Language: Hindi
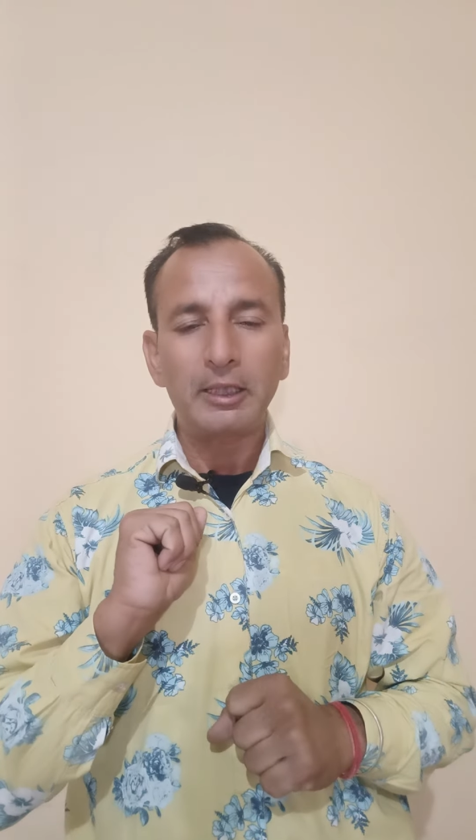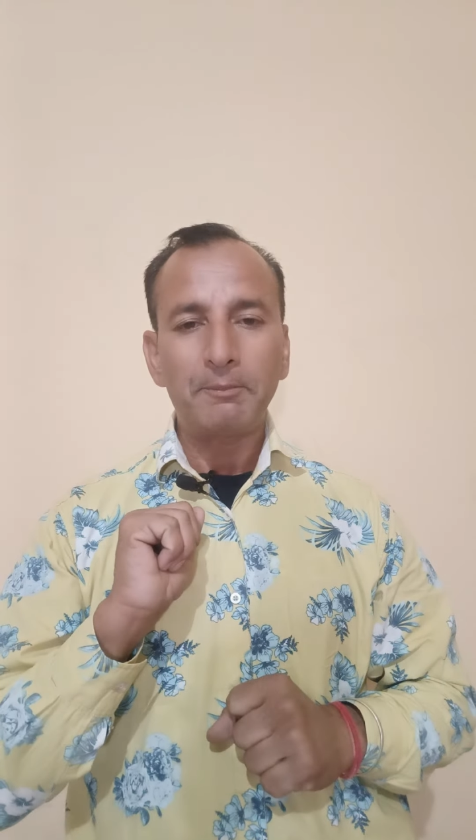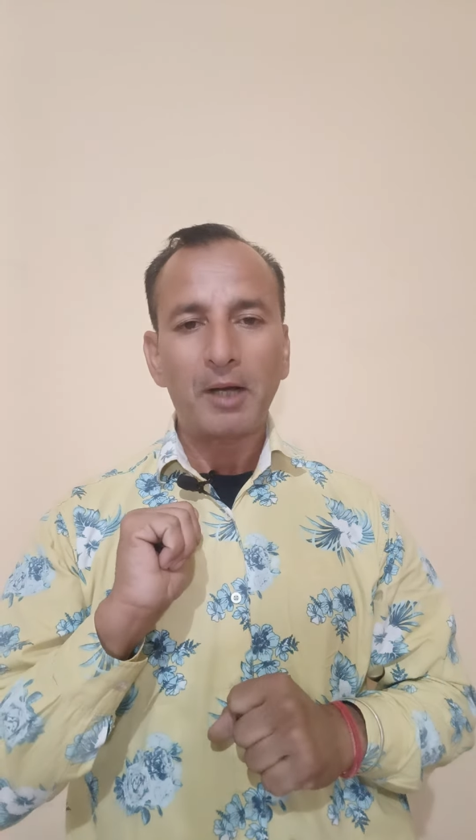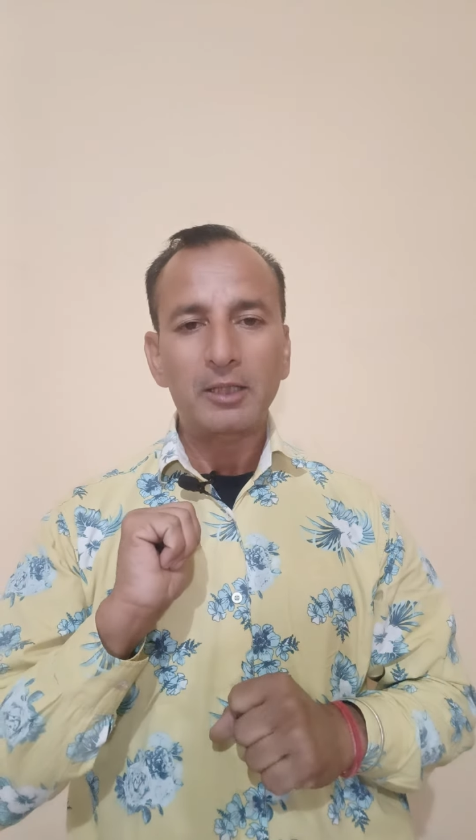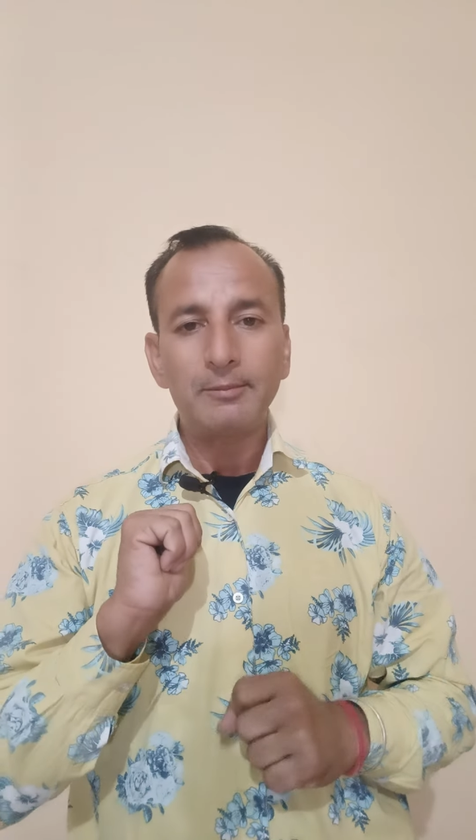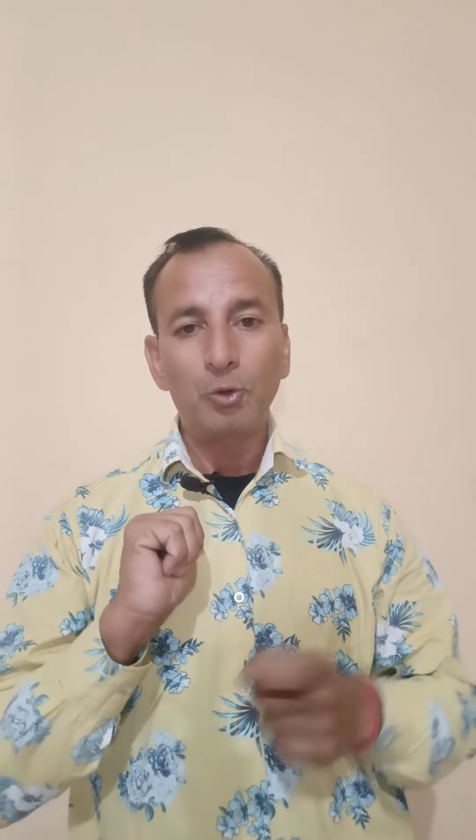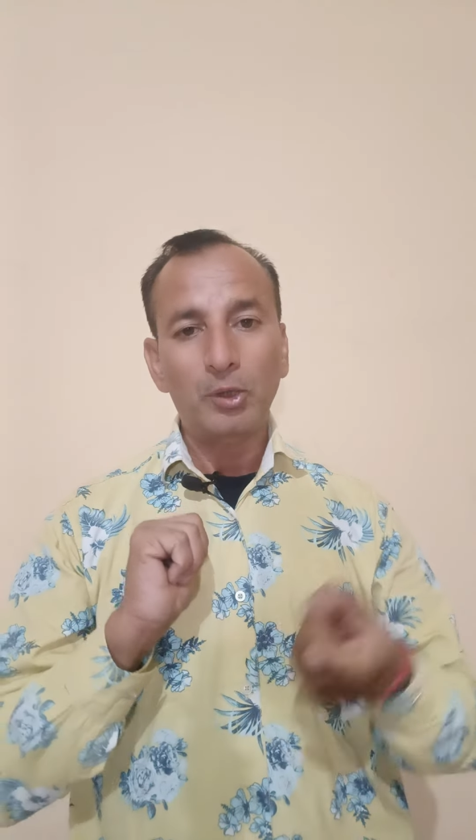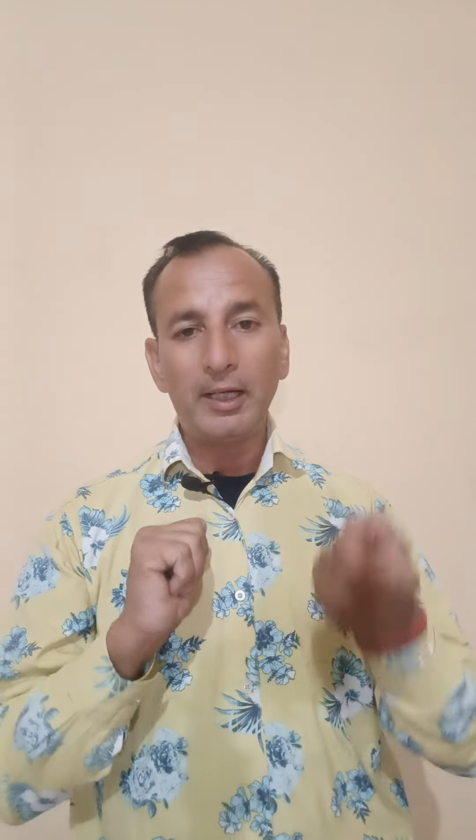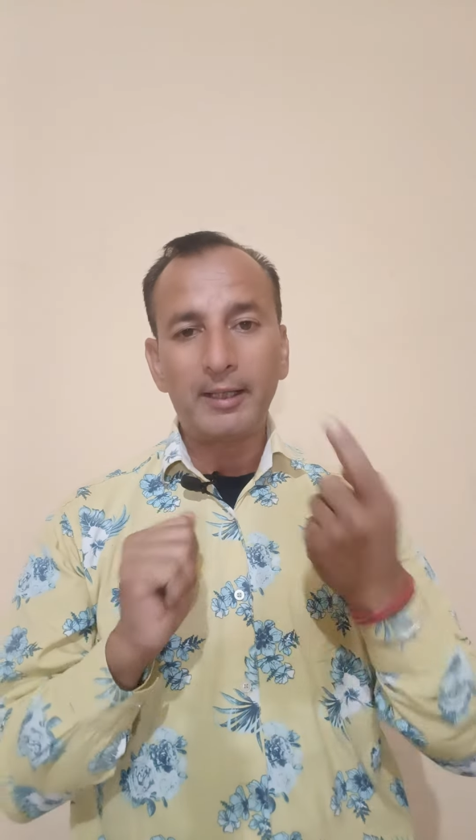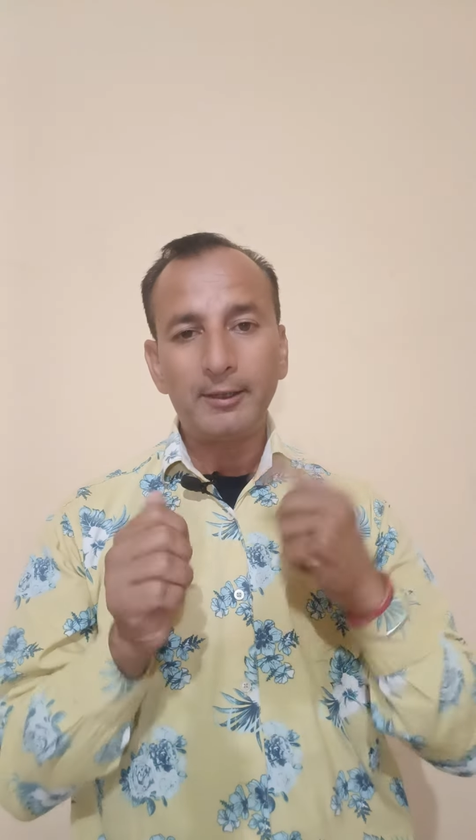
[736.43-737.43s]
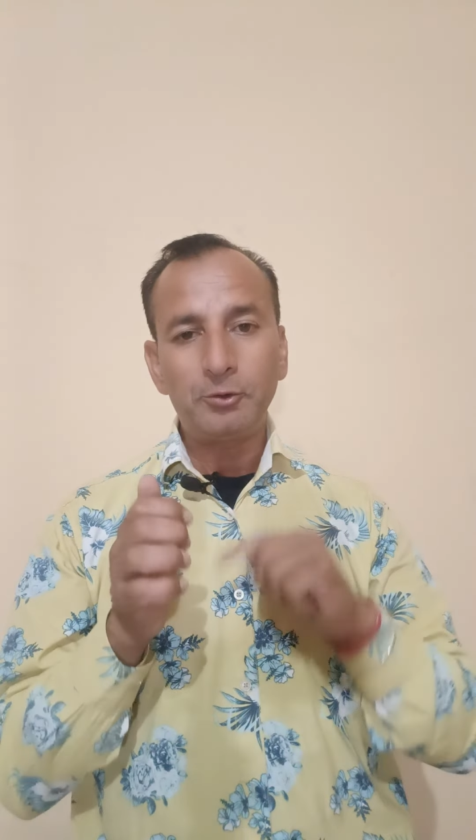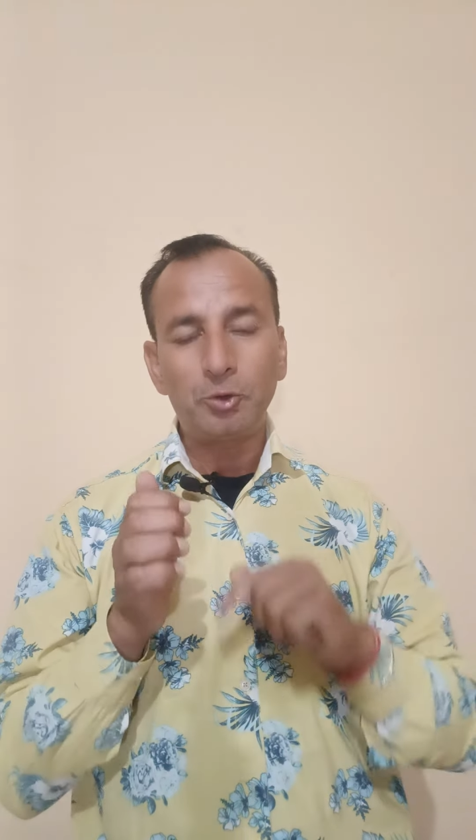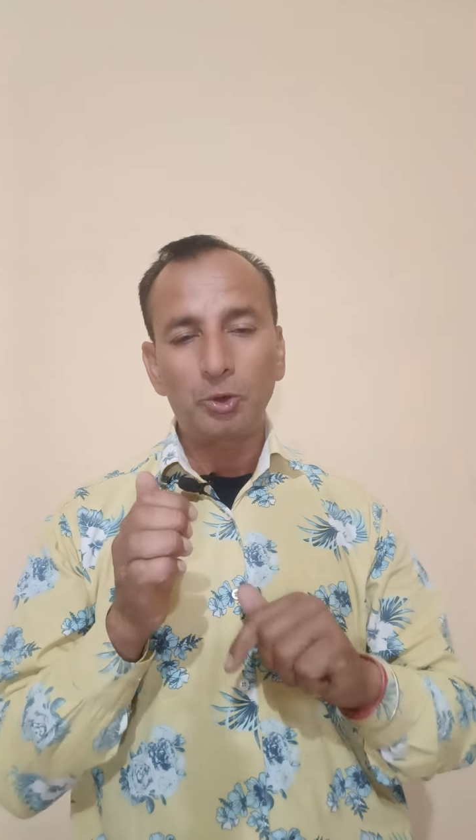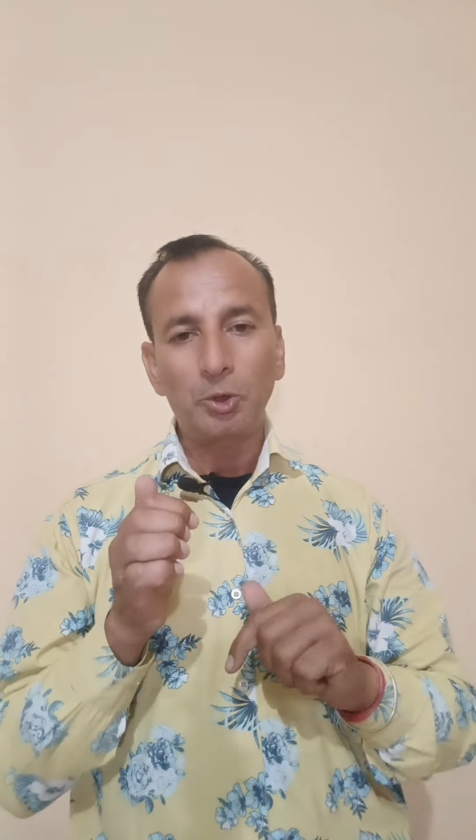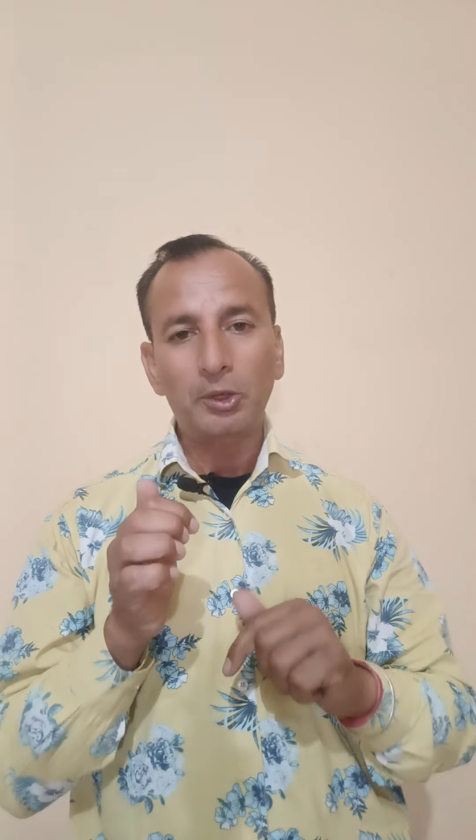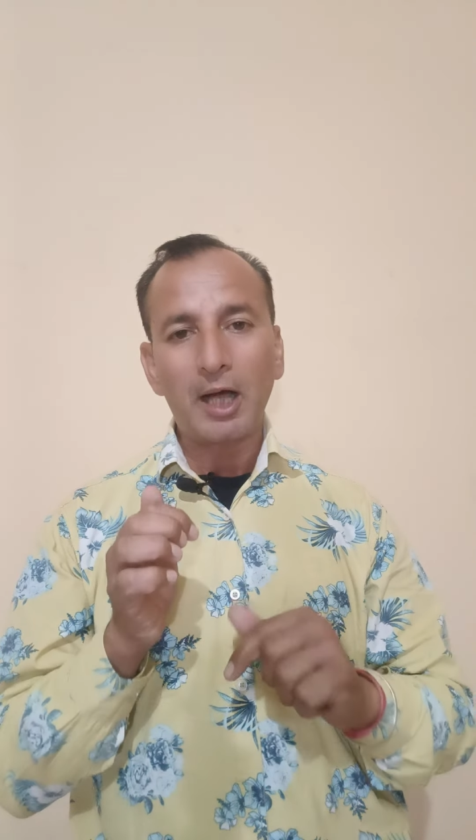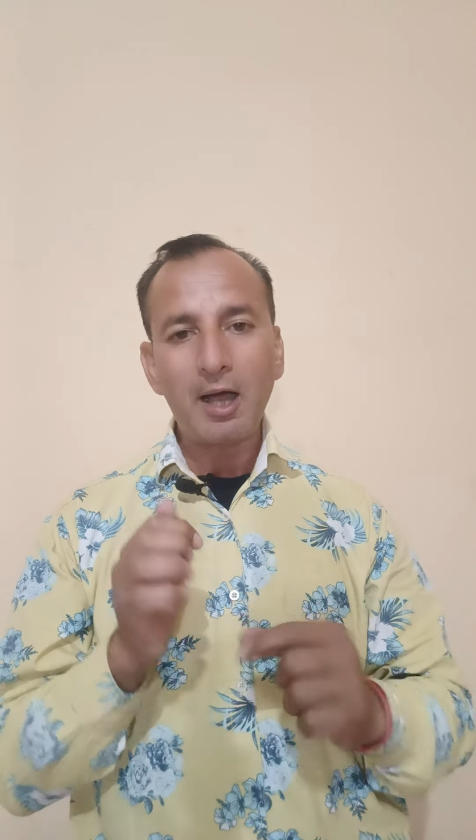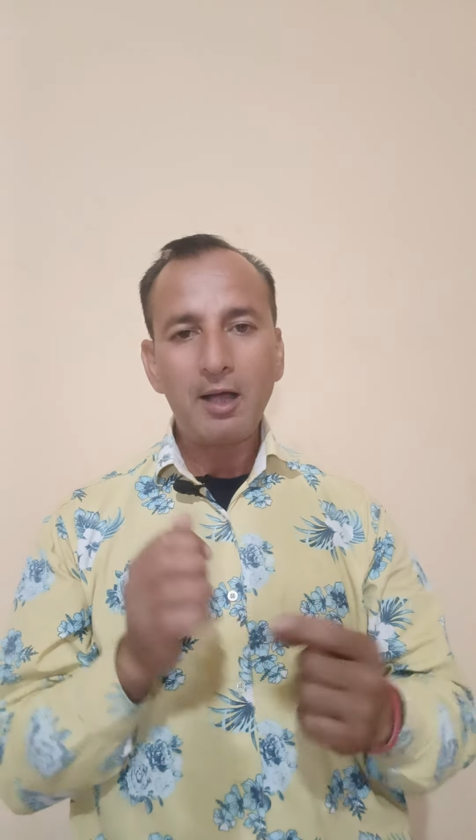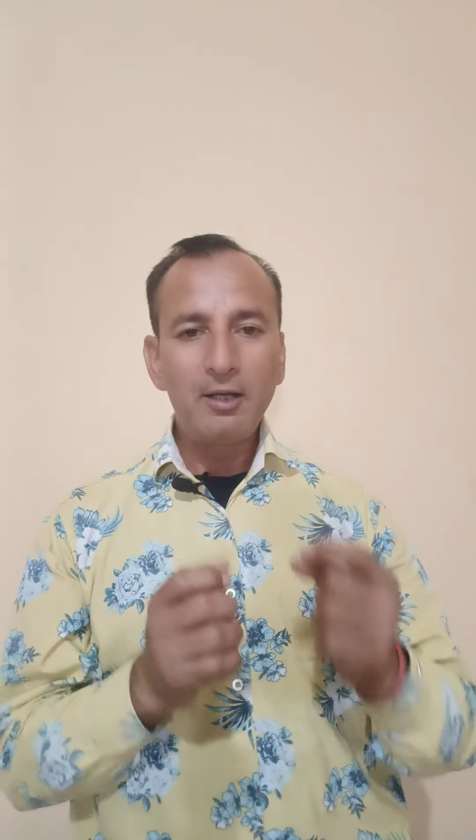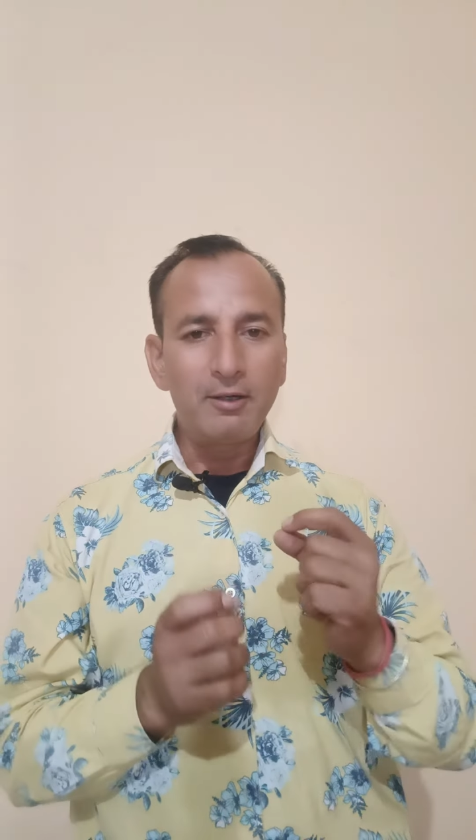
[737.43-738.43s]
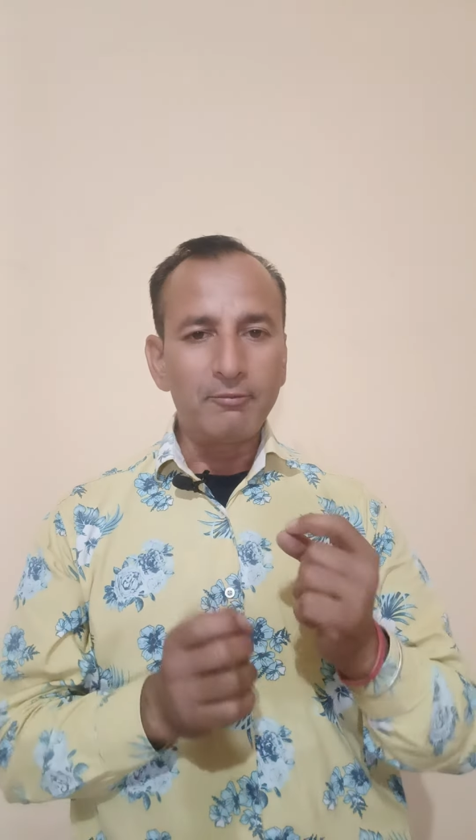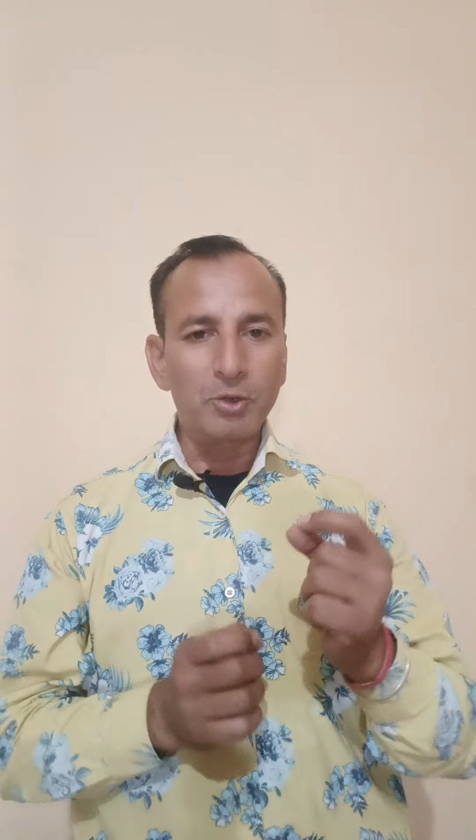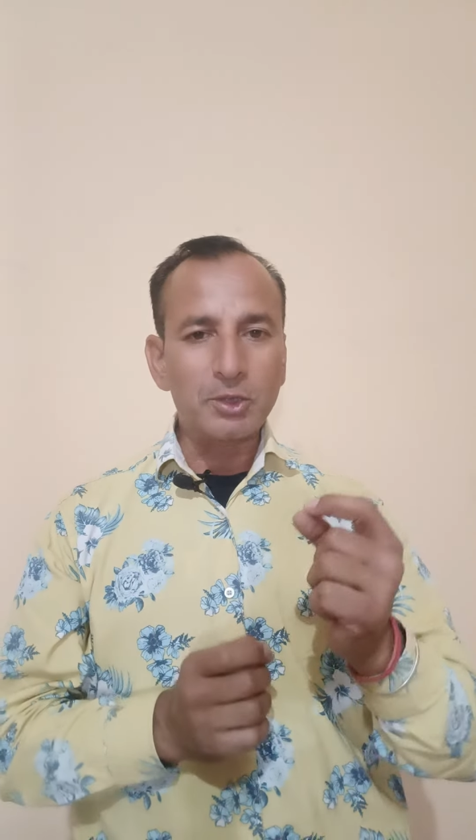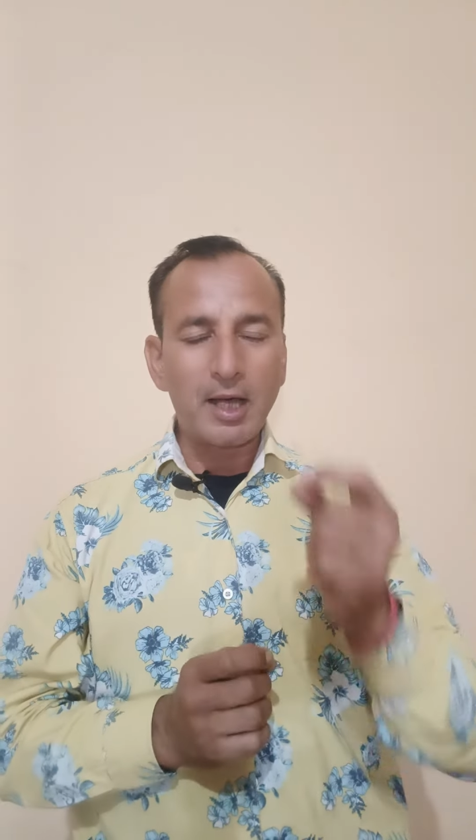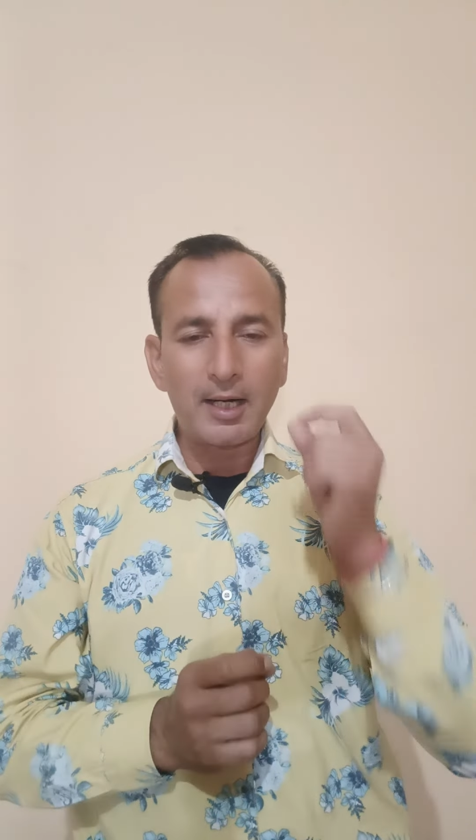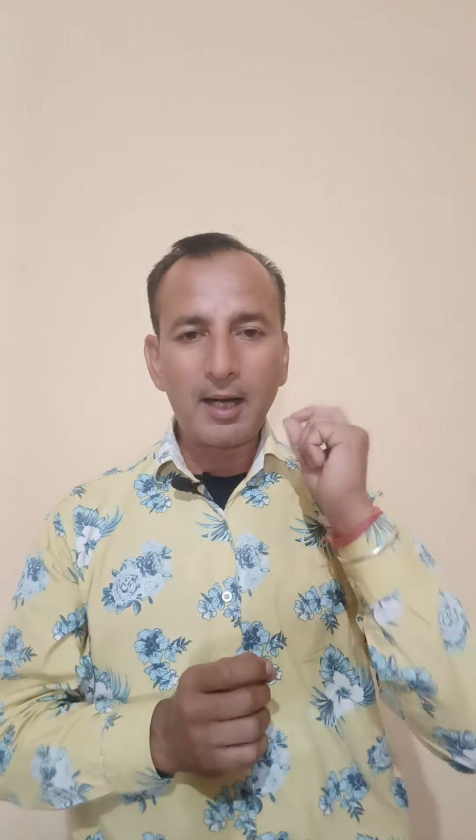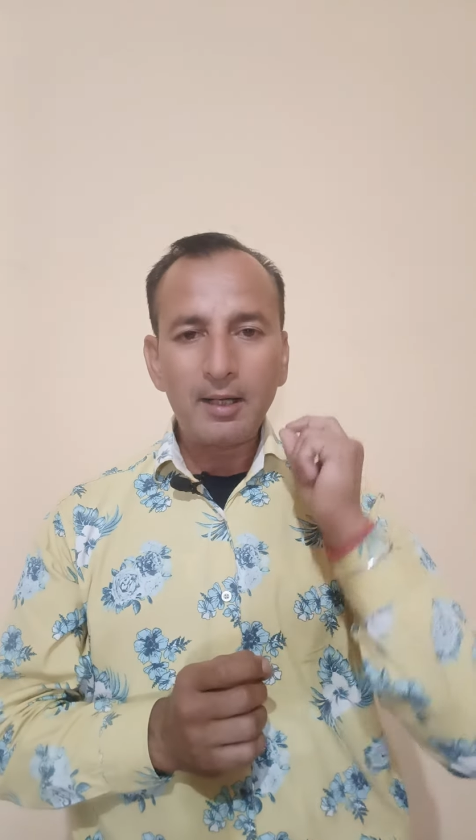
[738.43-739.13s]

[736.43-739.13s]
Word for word: की पासबुक लेकिन जो जो था वो सारा